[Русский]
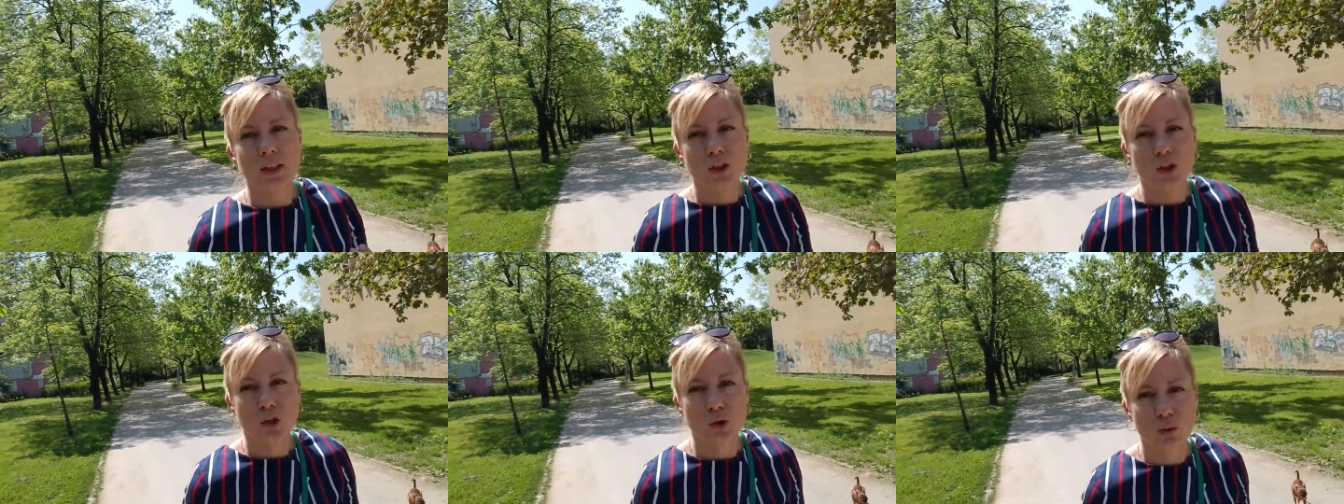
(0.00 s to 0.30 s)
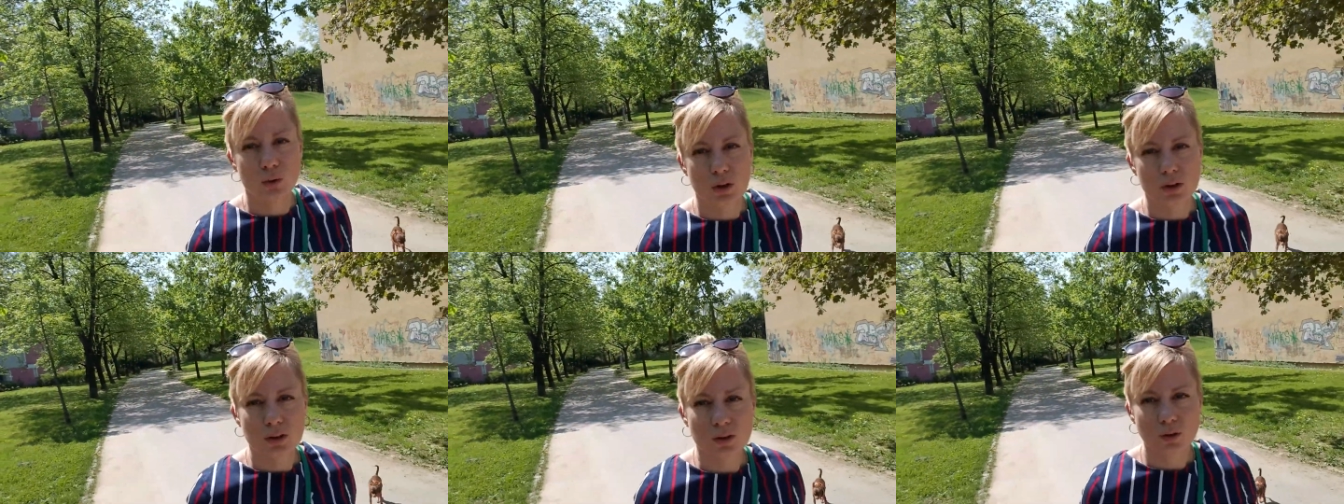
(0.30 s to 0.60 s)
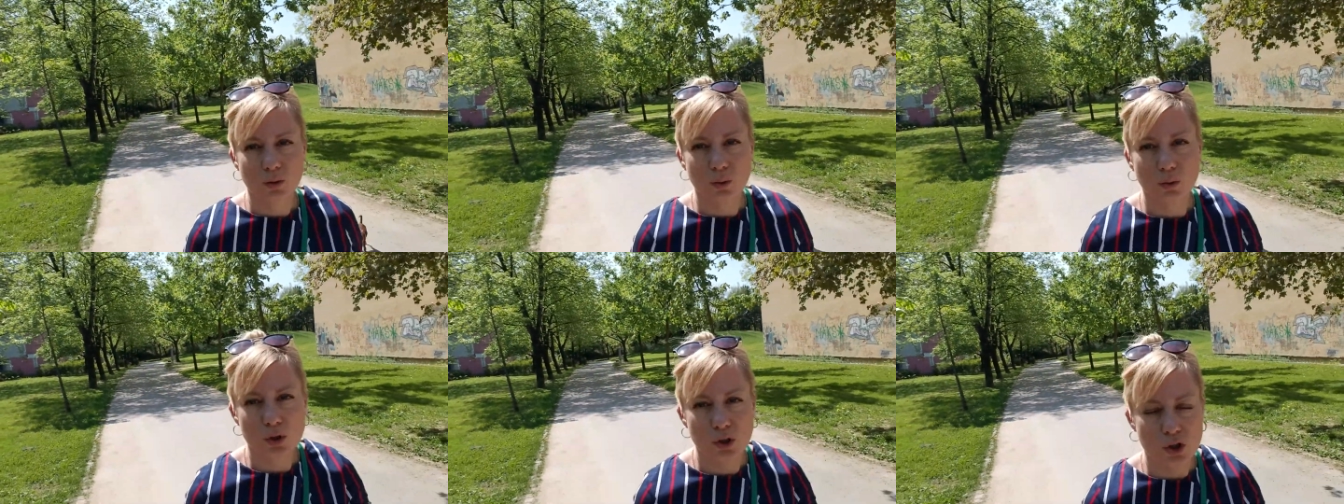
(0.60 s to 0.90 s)
что-то
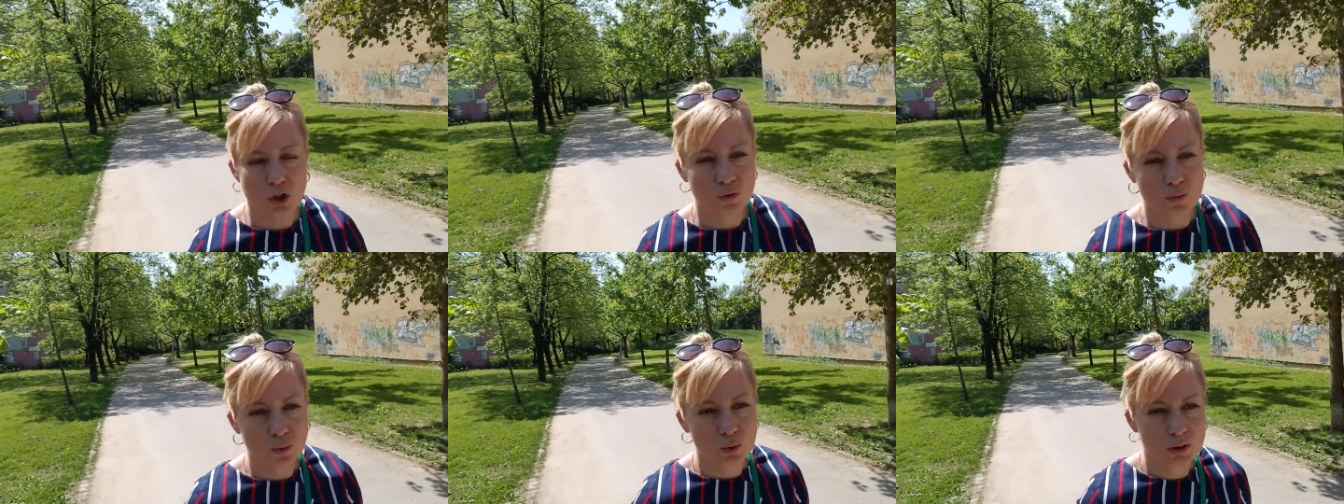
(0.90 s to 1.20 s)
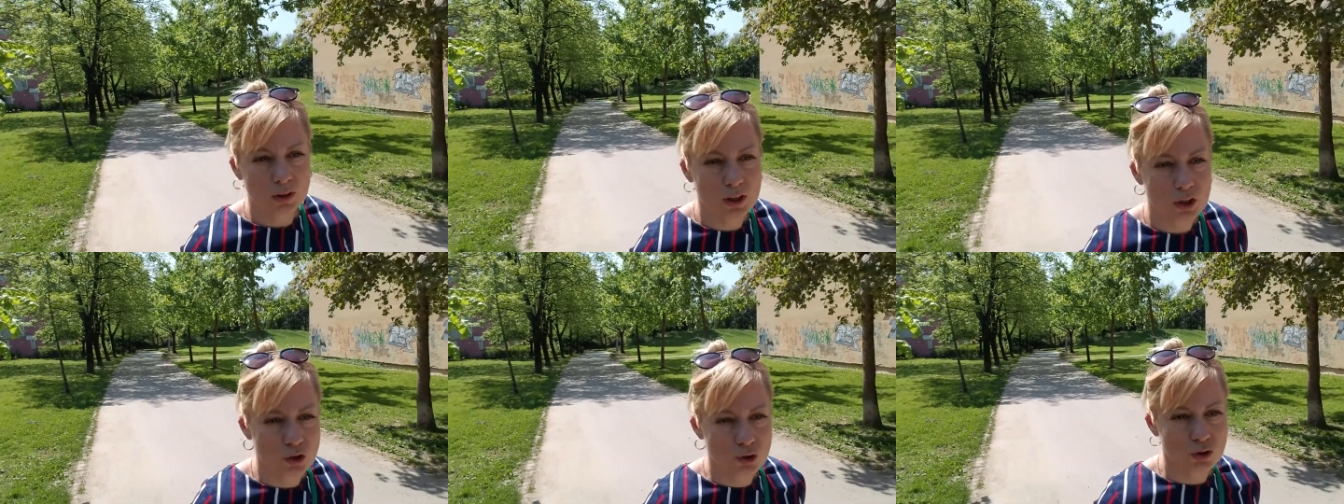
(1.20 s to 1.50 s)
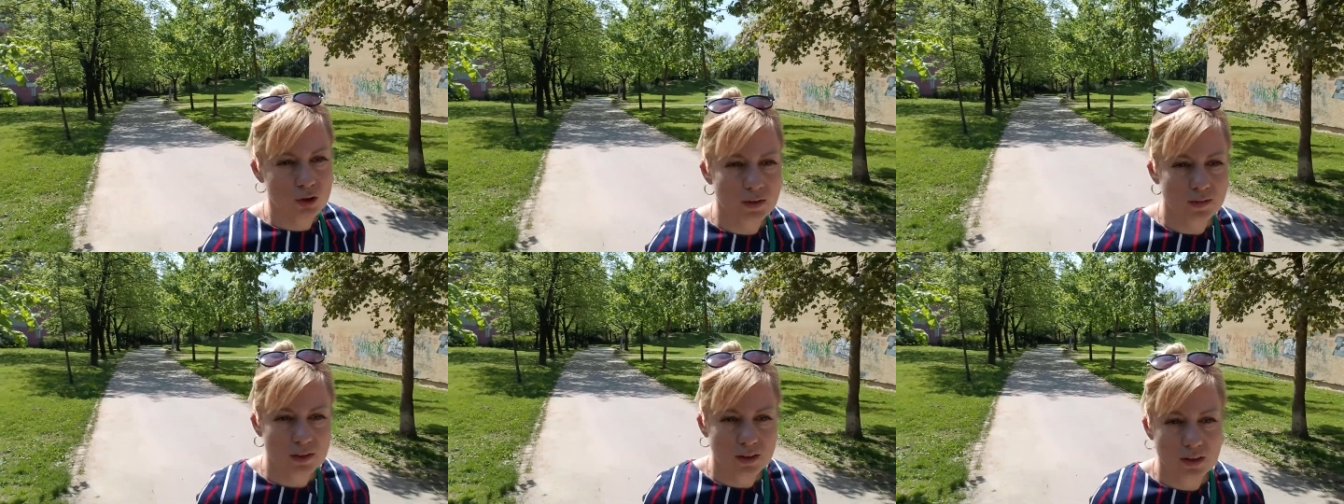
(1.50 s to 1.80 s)
такое, чего она
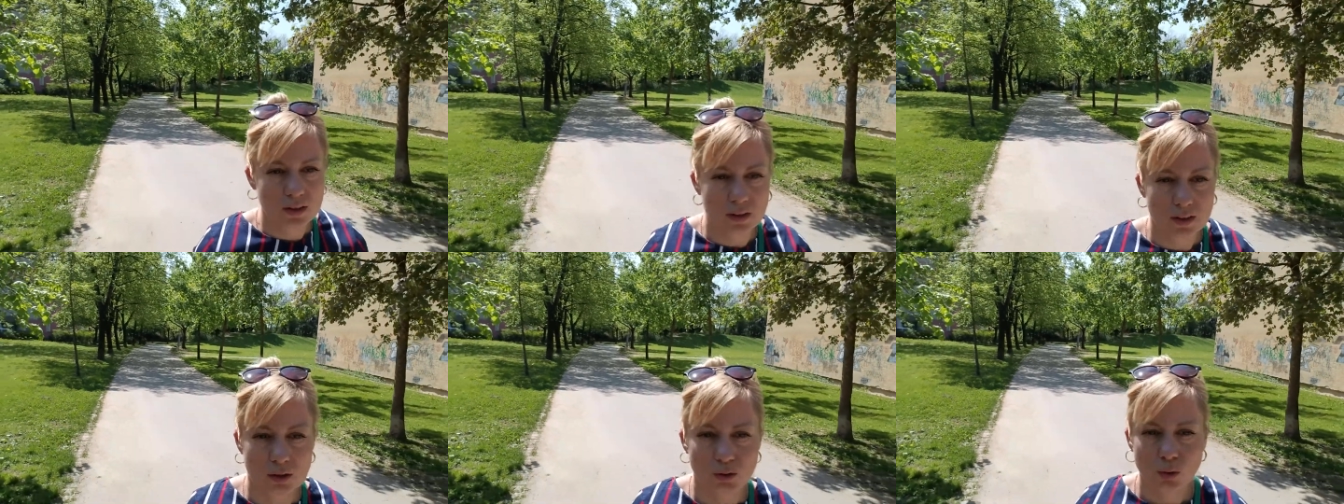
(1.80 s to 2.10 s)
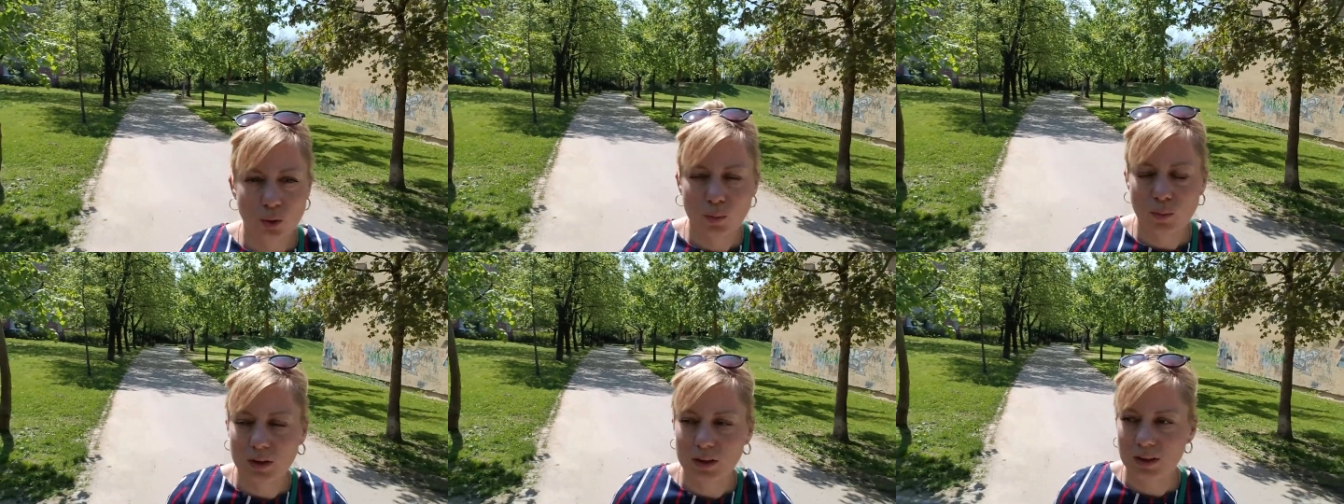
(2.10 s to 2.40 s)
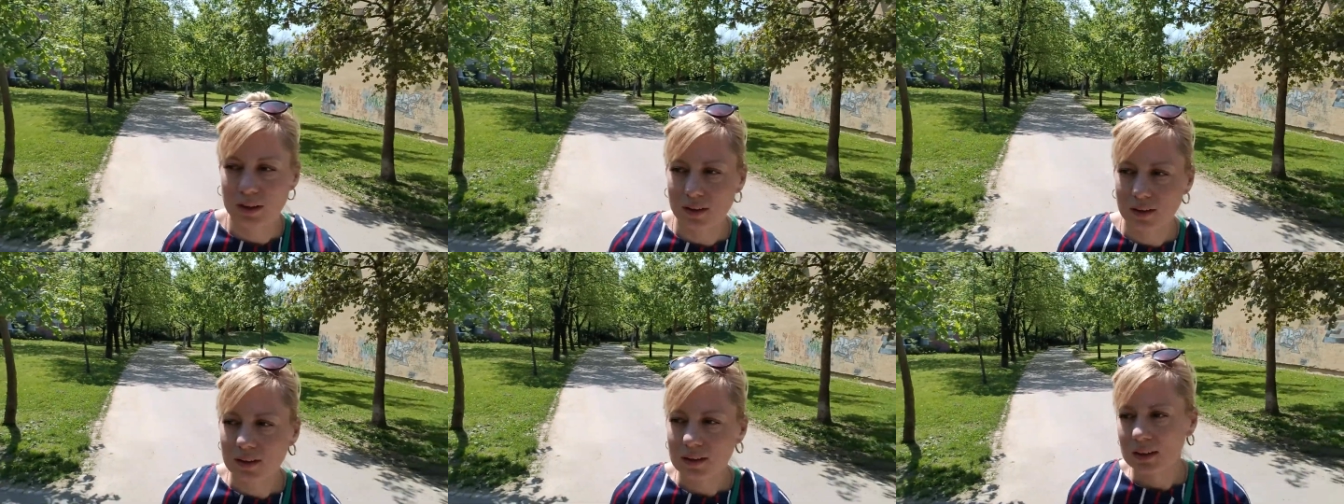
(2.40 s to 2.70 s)
еще не видела дома,
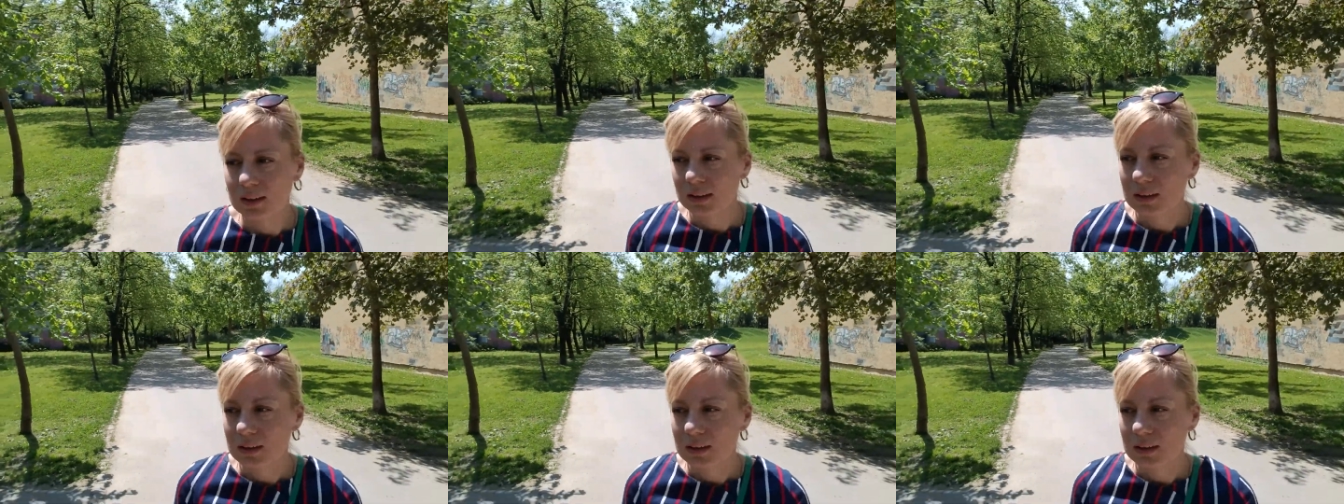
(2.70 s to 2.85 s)
да,